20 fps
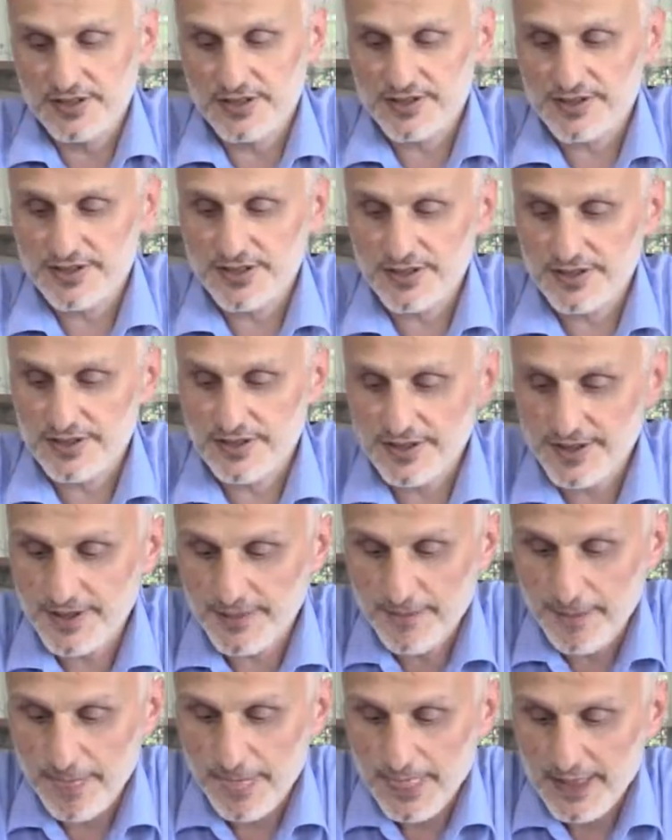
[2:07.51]
insanlara
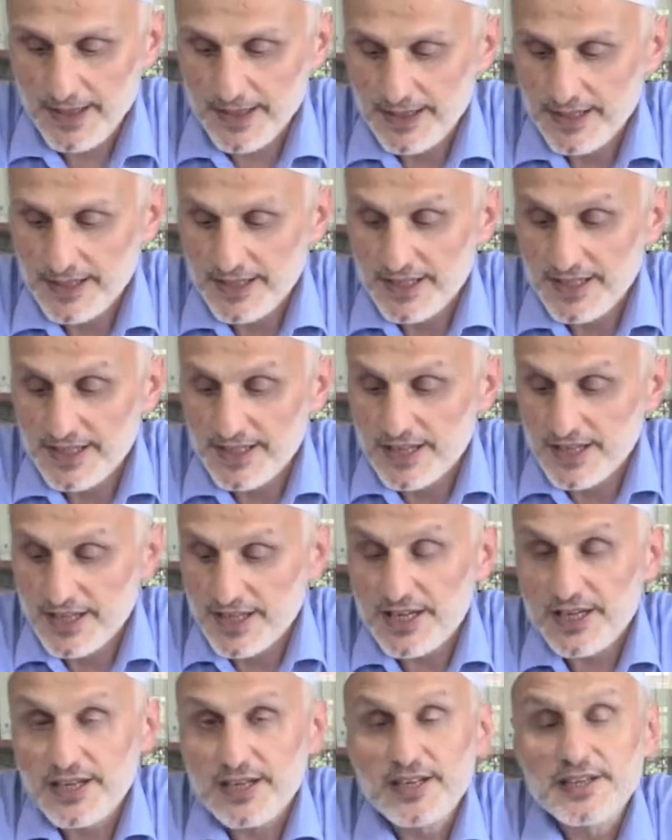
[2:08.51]

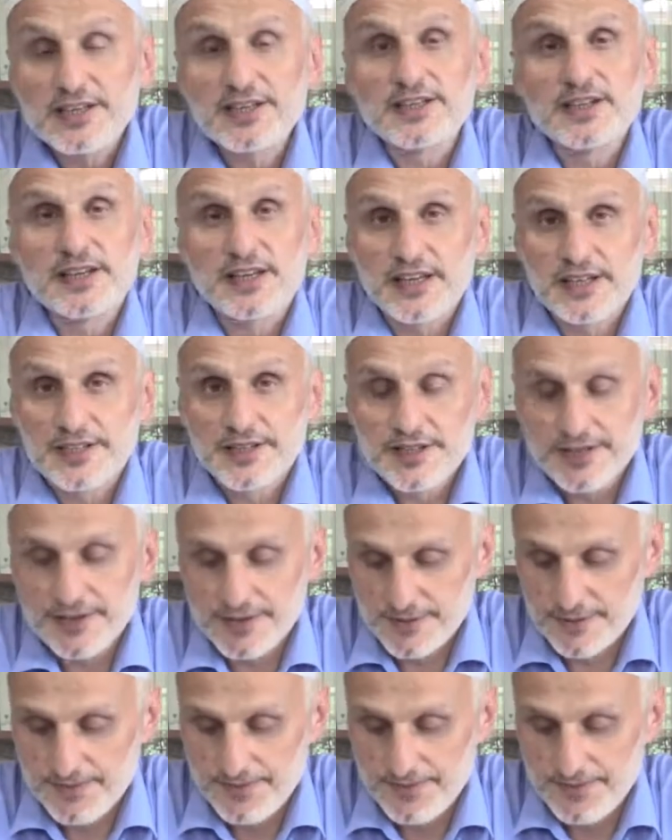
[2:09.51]
iyilik edin.